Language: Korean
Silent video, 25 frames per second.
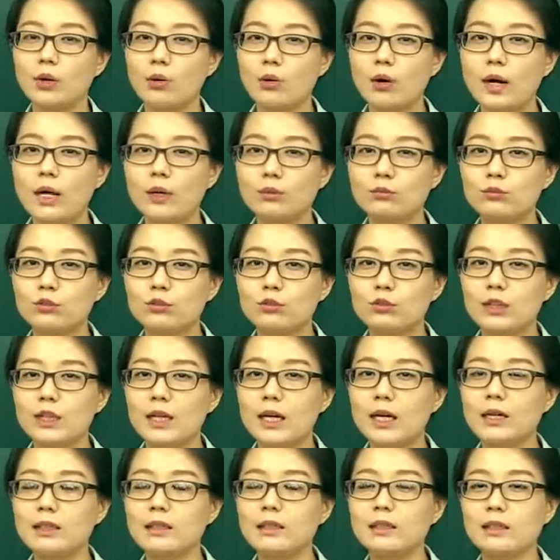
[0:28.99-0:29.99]
화합물들이
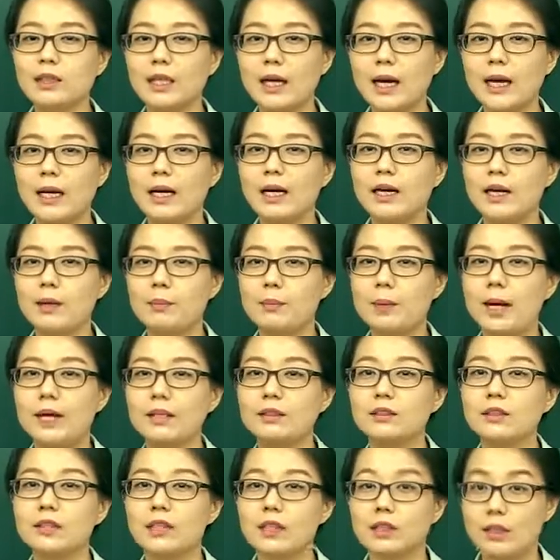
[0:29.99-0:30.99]
하는 다양한
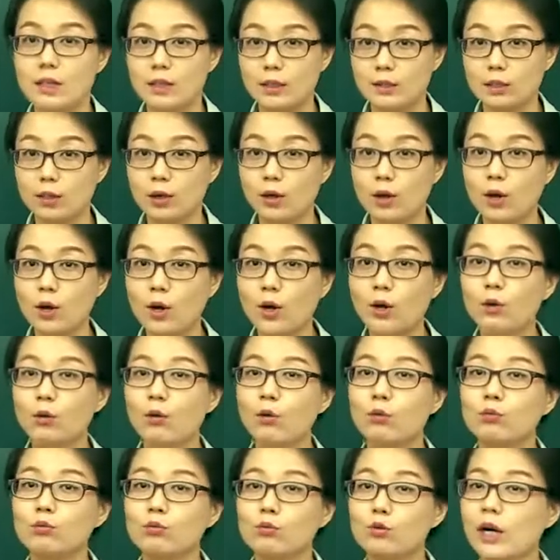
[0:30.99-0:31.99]
반응에 대해서
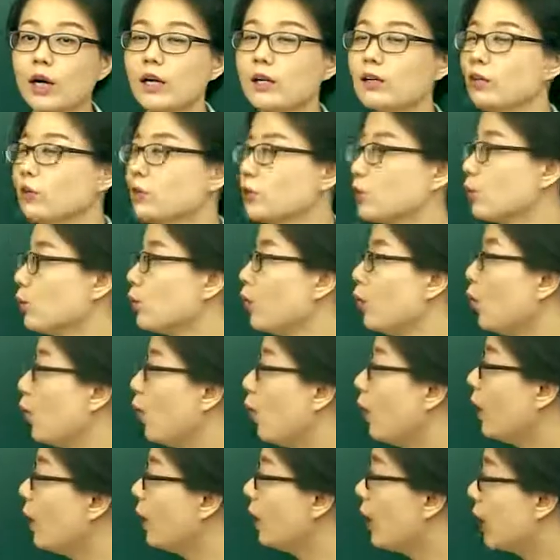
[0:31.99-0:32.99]
공부를 할 것이고,